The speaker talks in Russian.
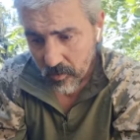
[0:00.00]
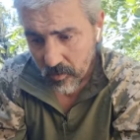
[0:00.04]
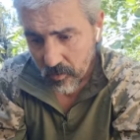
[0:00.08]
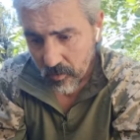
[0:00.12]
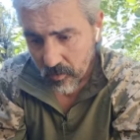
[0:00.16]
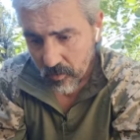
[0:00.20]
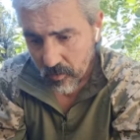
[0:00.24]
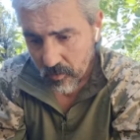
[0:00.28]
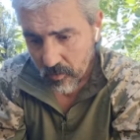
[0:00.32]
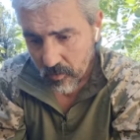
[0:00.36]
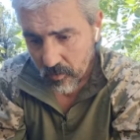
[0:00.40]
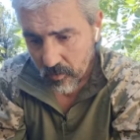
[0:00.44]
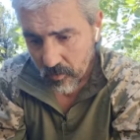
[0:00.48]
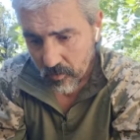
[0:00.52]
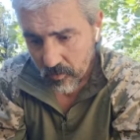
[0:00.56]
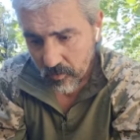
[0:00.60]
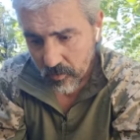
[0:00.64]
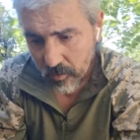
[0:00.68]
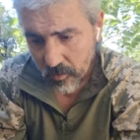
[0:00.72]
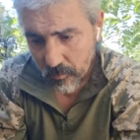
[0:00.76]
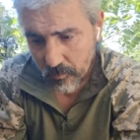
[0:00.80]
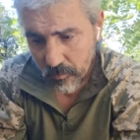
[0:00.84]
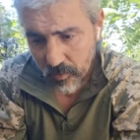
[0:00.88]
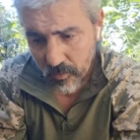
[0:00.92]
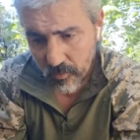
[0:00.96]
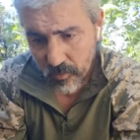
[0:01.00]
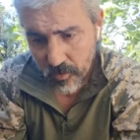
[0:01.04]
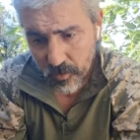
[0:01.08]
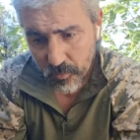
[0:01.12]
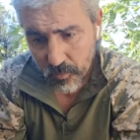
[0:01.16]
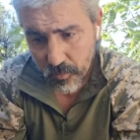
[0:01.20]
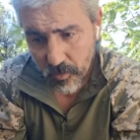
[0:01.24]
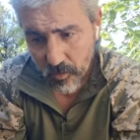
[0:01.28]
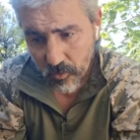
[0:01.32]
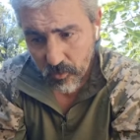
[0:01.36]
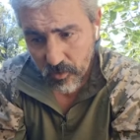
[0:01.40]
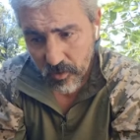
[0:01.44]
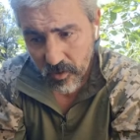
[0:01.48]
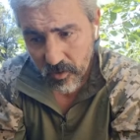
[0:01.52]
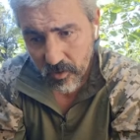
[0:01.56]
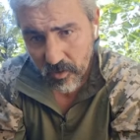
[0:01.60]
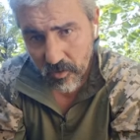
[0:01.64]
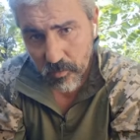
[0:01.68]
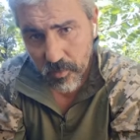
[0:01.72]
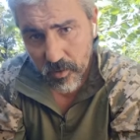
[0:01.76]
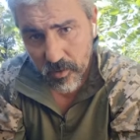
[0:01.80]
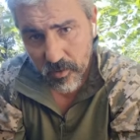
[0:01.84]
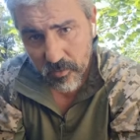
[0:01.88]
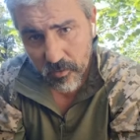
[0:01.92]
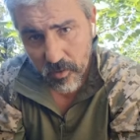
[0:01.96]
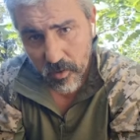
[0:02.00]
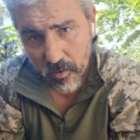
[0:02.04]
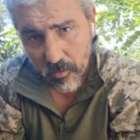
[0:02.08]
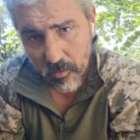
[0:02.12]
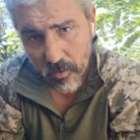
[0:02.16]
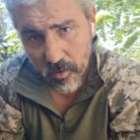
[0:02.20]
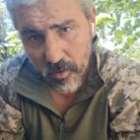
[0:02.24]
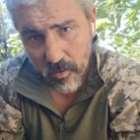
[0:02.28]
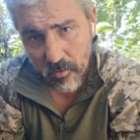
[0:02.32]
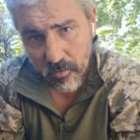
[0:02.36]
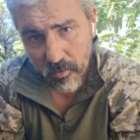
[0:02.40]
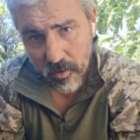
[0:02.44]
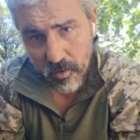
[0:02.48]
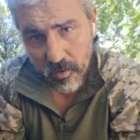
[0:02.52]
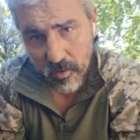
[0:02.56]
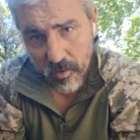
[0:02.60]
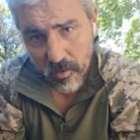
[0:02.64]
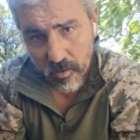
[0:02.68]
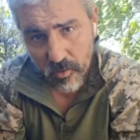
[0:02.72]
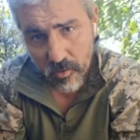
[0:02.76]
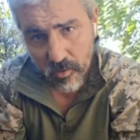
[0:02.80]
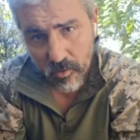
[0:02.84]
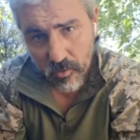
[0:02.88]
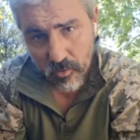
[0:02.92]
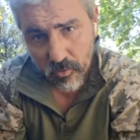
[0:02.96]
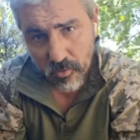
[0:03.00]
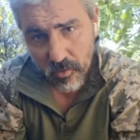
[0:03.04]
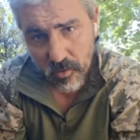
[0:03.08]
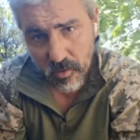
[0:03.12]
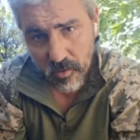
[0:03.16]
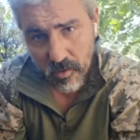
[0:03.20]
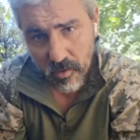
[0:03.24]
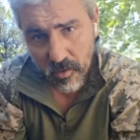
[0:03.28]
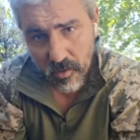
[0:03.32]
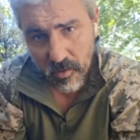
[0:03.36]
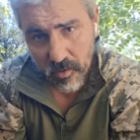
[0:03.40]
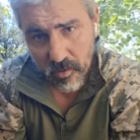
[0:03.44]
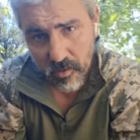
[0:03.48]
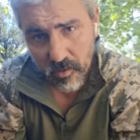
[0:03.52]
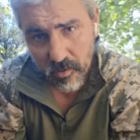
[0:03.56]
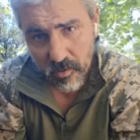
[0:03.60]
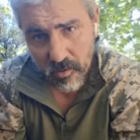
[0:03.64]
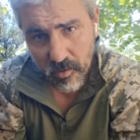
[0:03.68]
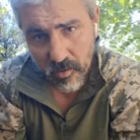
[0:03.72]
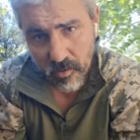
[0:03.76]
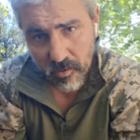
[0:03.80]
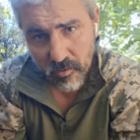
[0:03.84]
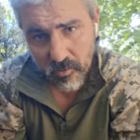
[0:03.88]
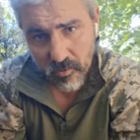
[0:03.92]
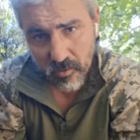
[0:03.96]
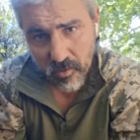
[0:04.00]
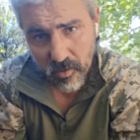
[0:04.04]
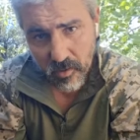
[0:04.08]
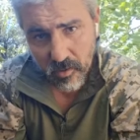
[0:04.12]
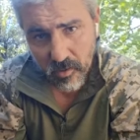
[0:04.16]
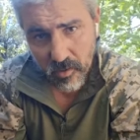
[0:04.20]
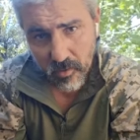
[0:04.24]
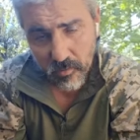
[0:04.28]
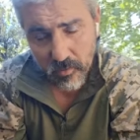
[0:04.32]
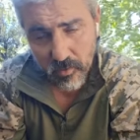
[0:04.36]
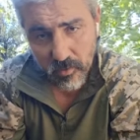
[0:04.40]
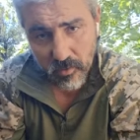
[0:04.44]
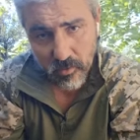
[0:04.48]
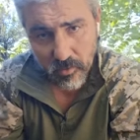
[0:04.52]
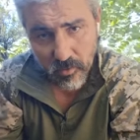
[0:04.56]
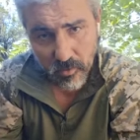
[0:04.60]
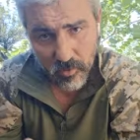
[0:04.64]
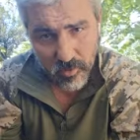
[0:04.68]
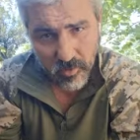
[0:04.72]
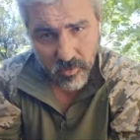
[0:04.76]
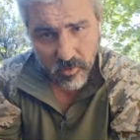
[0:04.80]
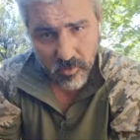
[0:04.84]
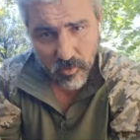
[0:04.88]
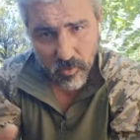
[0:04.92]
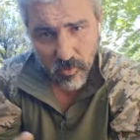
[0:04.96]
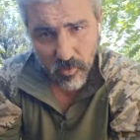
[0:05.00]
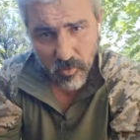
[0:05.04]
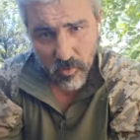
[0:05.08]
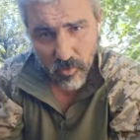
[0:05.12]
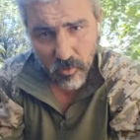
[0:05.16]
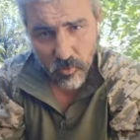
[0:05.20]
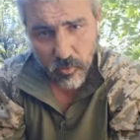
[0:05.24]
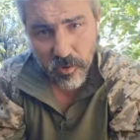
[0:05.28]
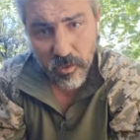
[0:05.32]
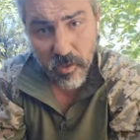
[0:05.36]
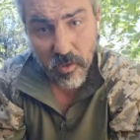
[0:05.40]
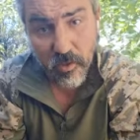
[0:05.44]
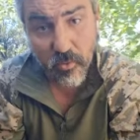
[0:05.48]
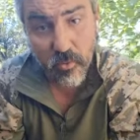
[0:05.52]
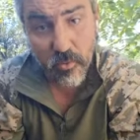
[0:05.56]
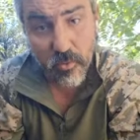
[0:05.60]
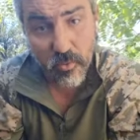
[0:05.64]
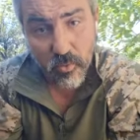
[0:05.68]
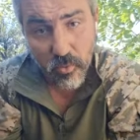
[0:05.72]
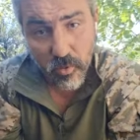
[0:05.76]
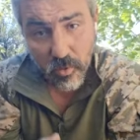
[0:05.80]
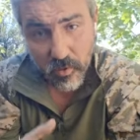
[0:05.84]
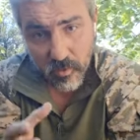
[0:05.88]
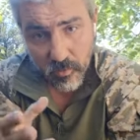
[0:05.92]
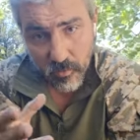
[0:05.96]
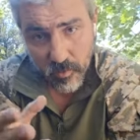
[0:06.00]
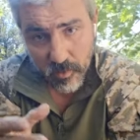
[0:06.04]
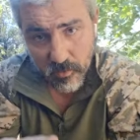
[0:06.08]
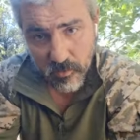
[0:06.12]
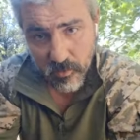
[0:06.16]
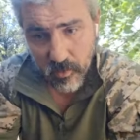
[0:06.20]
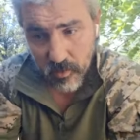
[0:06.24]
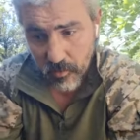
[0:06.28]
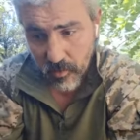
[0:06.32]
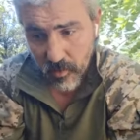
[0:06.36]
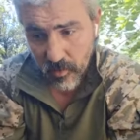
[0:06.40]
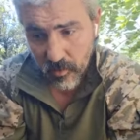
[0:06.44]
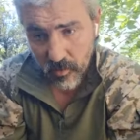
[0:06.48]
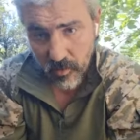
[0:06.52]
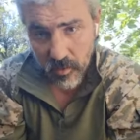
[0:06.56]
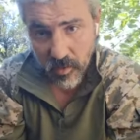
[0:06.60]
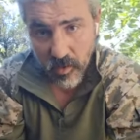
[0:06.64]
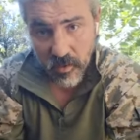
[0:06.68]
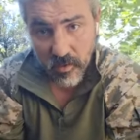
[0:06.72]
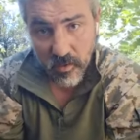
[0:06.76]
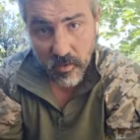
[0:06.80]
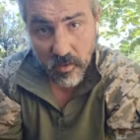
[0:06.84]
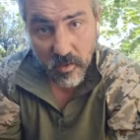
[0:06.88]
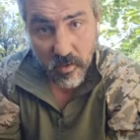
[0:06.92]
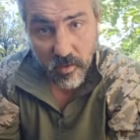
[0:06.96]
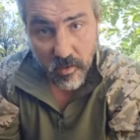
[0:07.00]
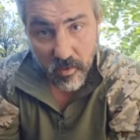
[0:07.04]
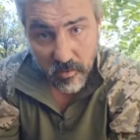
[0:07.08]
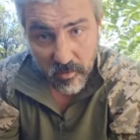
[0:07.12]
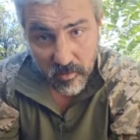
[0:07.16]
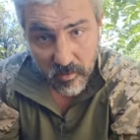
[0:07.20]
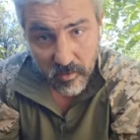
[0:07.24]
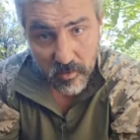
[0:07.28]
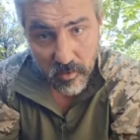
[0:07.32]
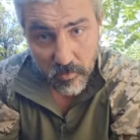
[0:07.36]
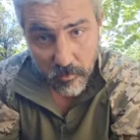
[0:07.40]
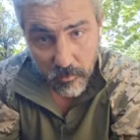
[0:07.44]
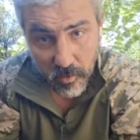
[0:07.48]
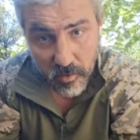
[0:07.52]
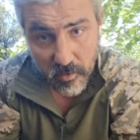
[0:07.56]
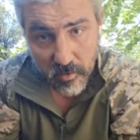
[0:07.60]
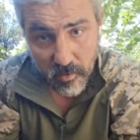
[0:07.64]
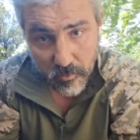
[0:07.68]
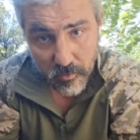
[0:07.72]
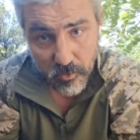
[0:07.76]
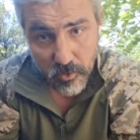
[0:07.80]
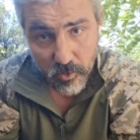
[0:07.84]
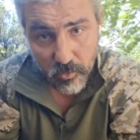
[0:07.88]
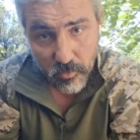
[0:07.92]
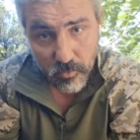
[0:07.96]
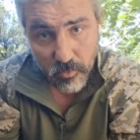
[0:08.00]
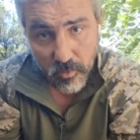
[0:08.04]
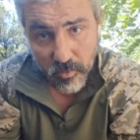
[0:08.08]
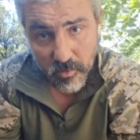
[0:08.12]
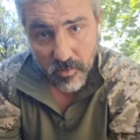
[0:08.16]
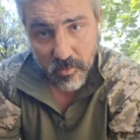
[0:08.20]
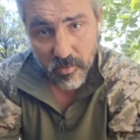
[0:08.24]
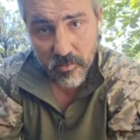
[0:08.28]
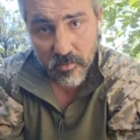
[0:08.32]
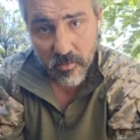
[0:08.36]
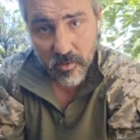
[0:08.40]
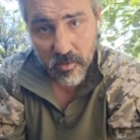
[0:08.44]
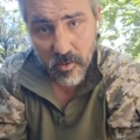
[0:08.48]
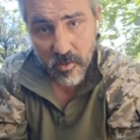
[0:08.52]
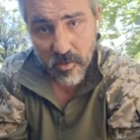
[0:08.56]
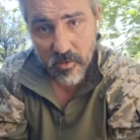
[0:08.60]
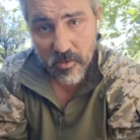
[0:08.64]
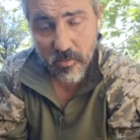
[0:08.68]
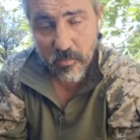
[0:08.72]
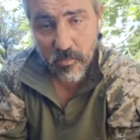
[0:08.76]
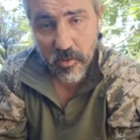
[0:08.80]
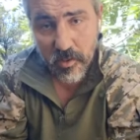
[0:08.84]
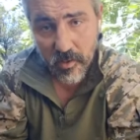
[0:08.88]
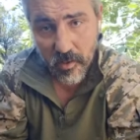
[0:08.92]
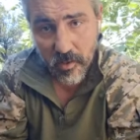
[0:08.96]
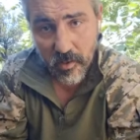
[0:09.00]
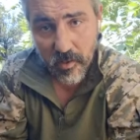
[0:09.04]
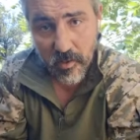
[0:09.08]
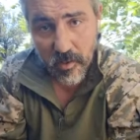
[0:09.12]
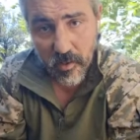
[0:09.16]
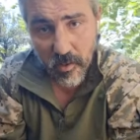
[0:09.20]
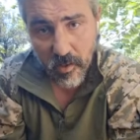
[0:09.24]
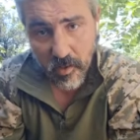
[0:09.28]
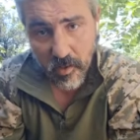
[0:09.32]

э, э, ты говоришь по-русски, тебя сформировала русская литература, там, то есть э, русская культура тебя сформировала. Хрен тебе на всю, блин, извиняюсь, меня